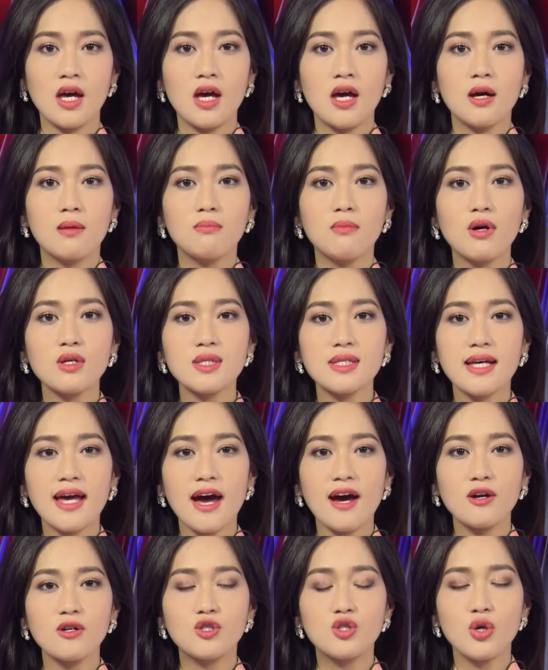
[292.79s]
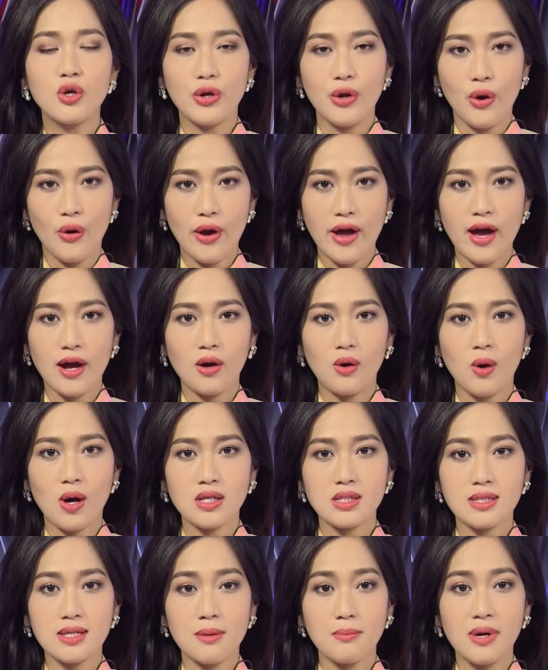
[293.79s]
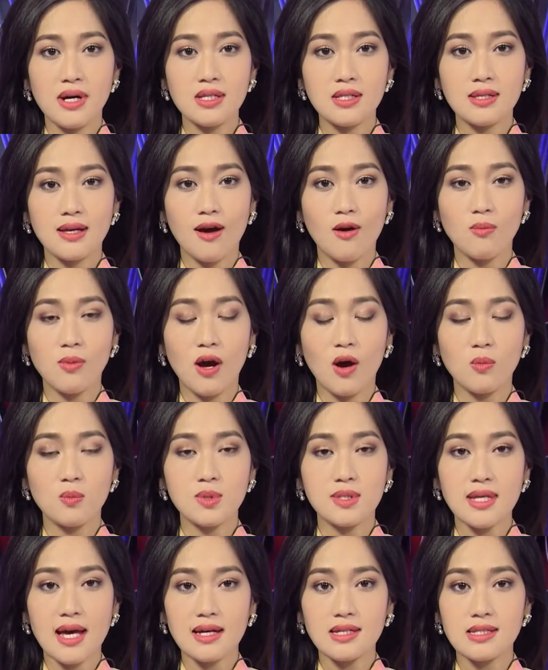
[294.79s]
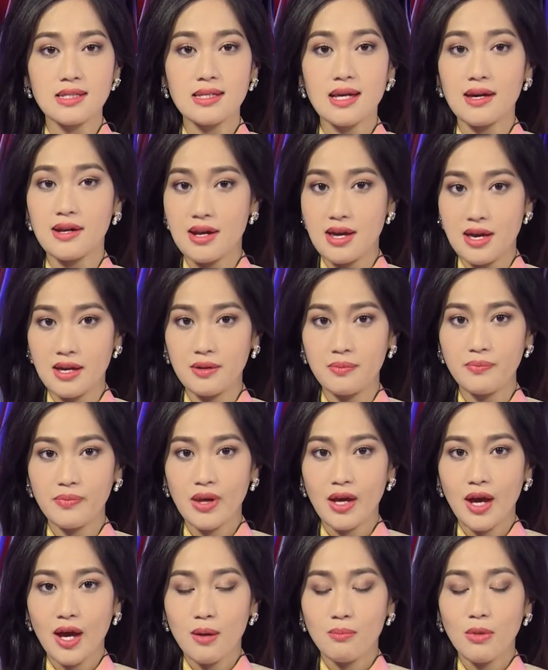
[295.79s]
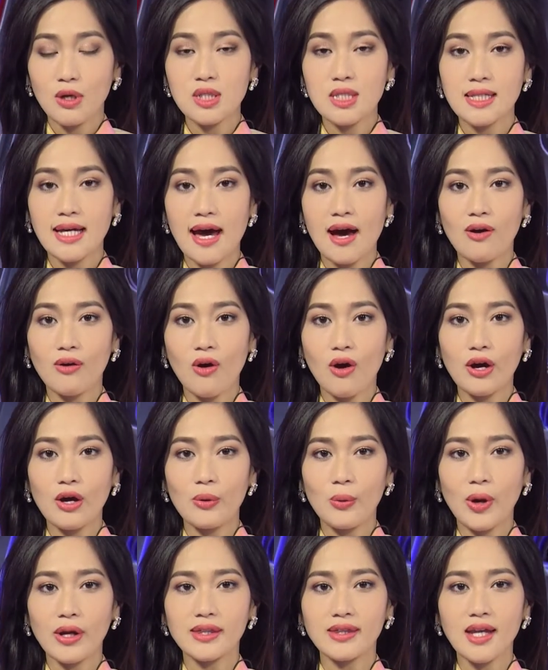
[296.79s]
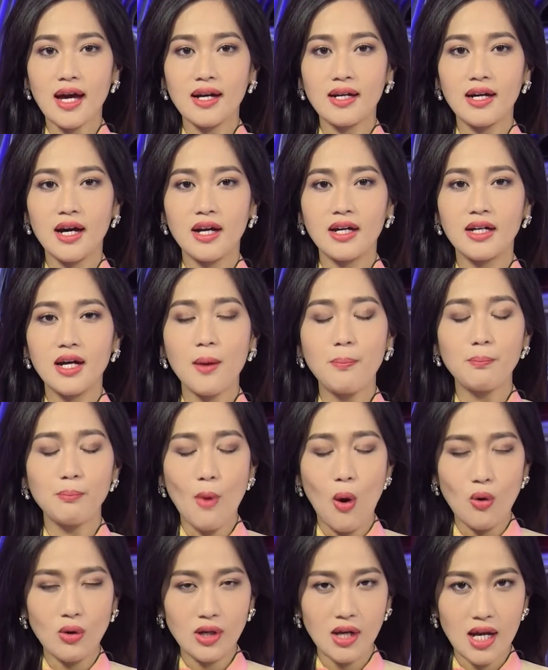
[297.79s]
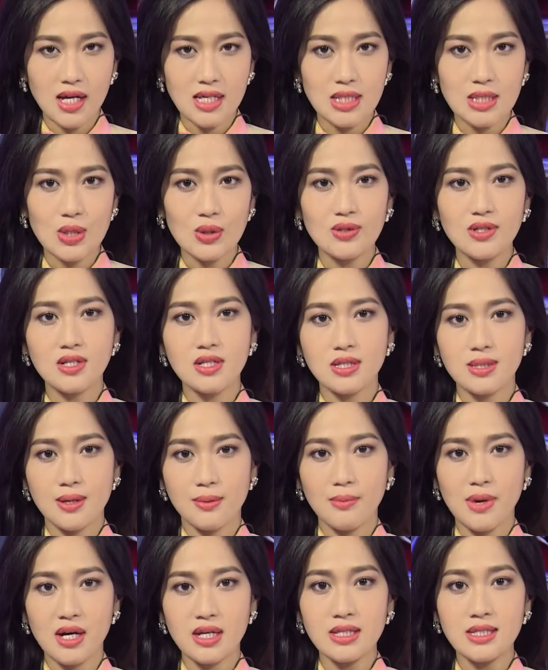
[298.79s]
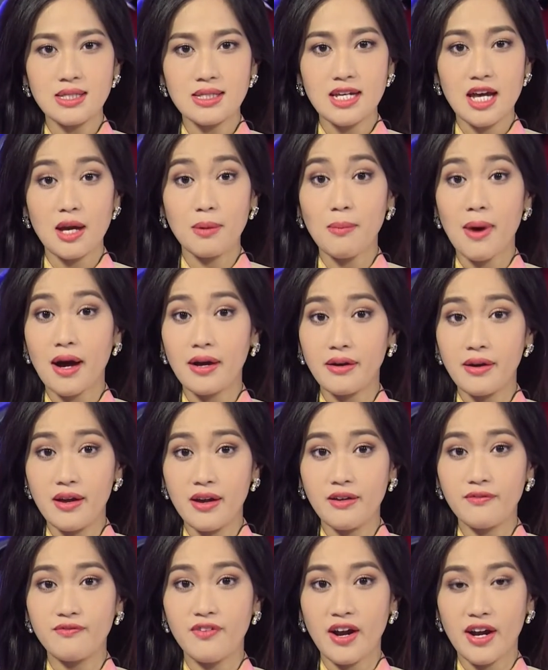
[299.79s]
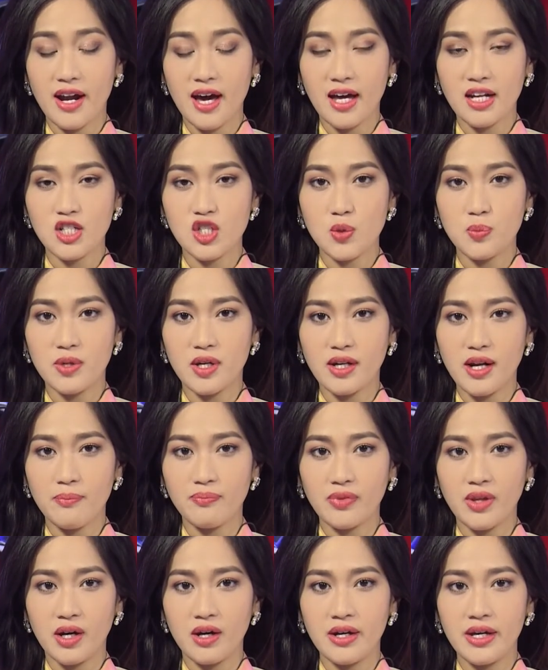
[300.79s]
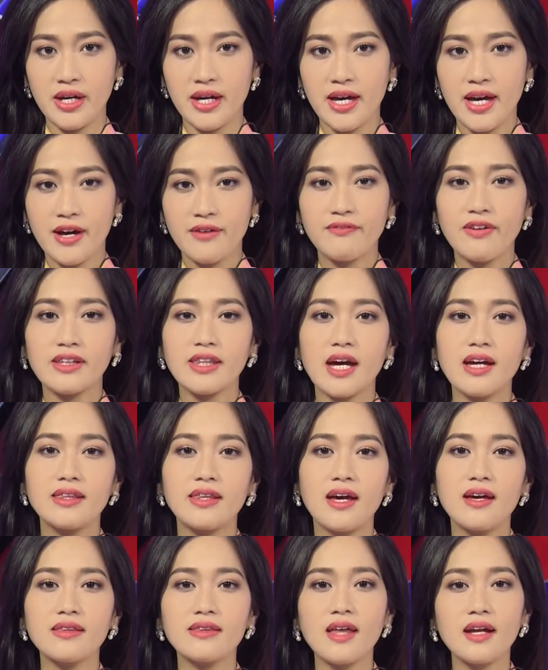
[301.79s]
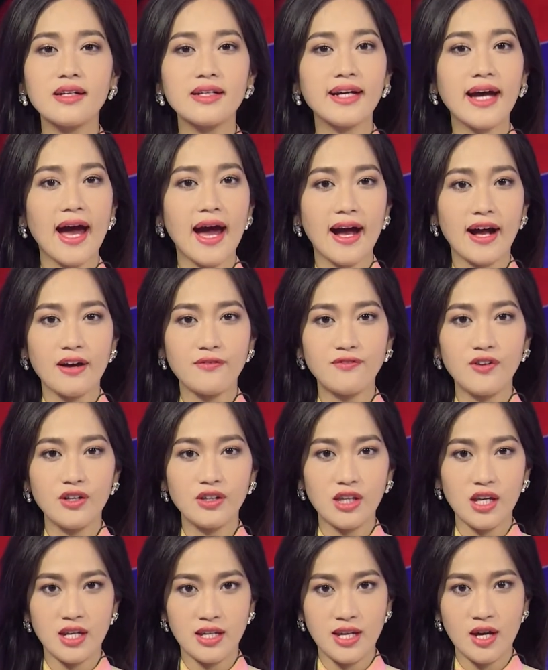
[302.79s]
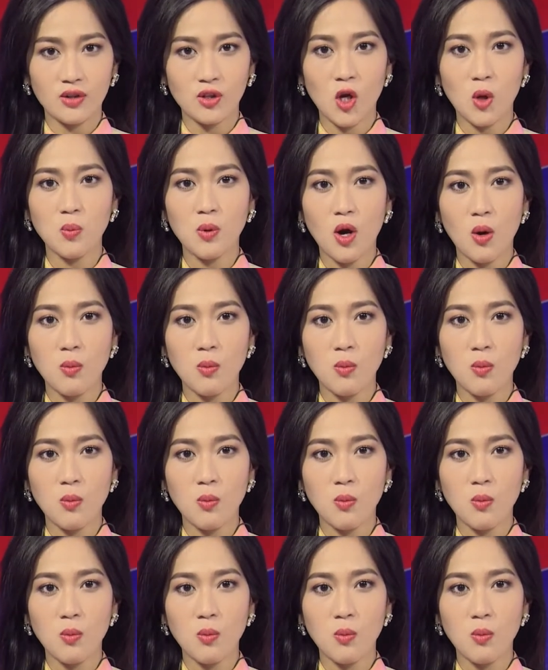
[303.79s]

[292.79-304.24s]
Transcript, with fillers: Moscow chuyển đổi hàng loạt xe bus công cộng sang xe điện. Moscow có kế hoạch tăng gần gấp 4 lần số lượng xe bus chạy bằng điện vận hành trong những năm tới và thay thế tất cả các phương tiện giao thông công